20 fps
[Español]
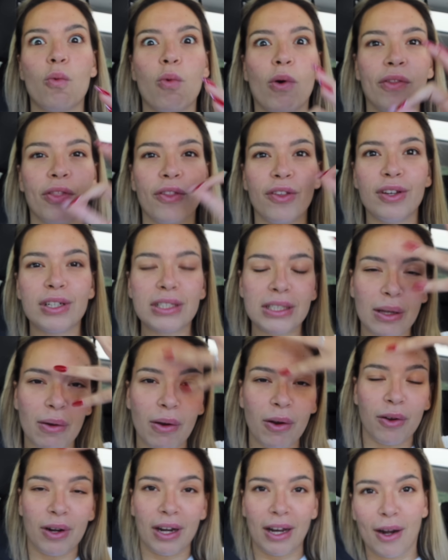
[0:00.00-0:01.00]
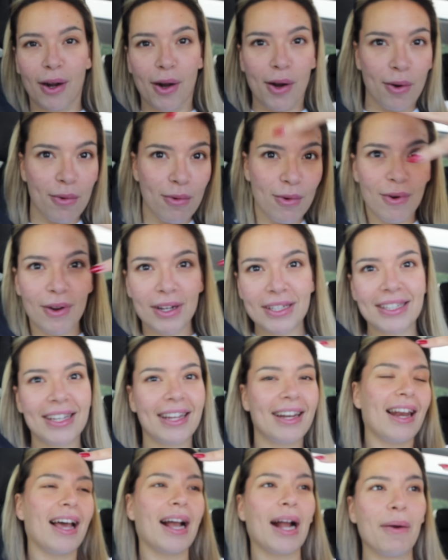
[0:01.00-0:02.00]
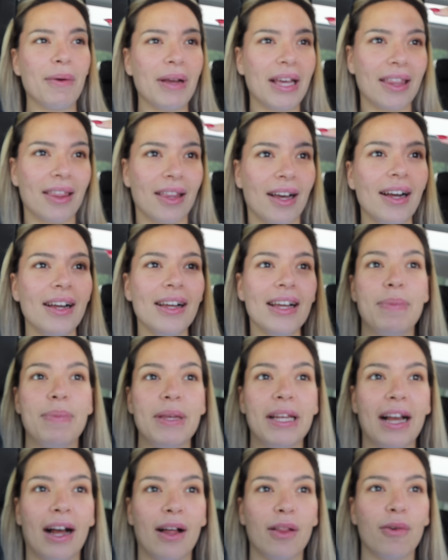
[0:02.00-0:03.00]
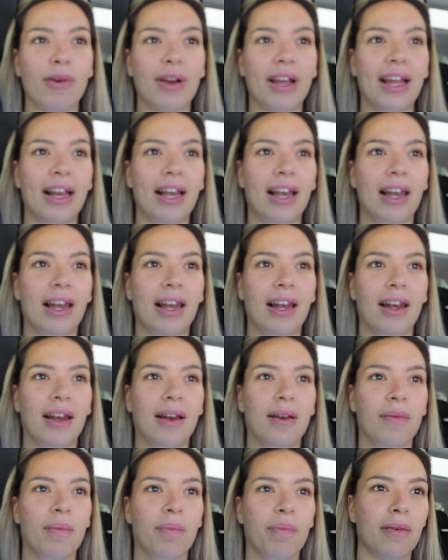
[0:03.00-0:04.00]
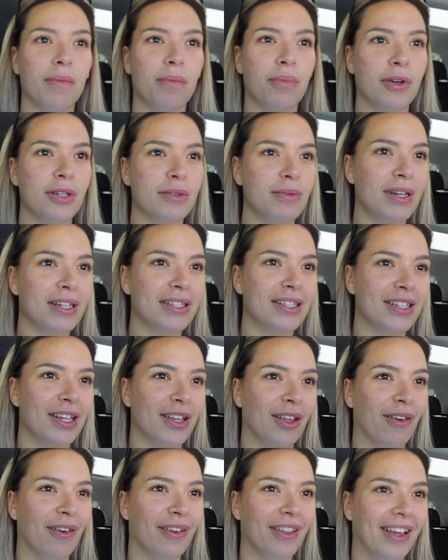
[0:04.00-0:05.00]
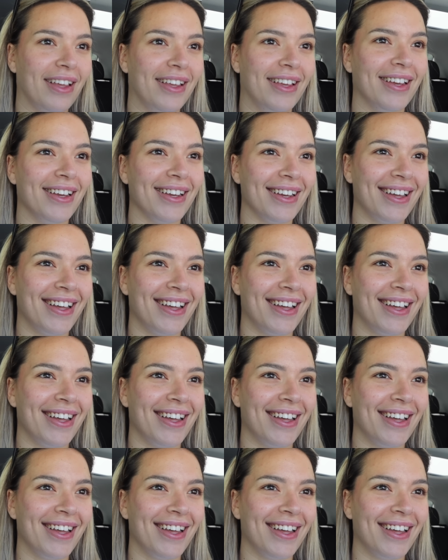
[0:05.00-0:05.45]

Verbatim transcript: cuando yo estaba con el rulo así en la cabeza, picado el... ¿Puedes ver a ese señor de allí?